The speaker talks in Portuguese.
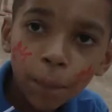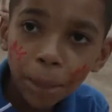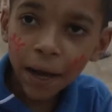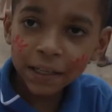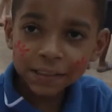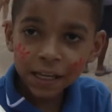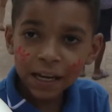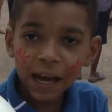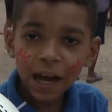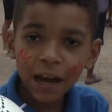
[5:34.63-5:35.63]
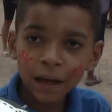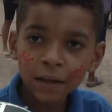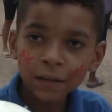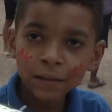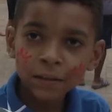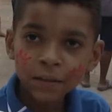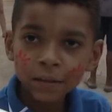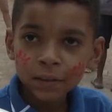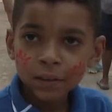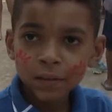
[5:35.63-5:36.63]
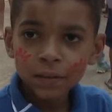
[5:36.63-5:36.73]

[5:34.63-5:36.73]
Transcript: não ser amada, respeitada,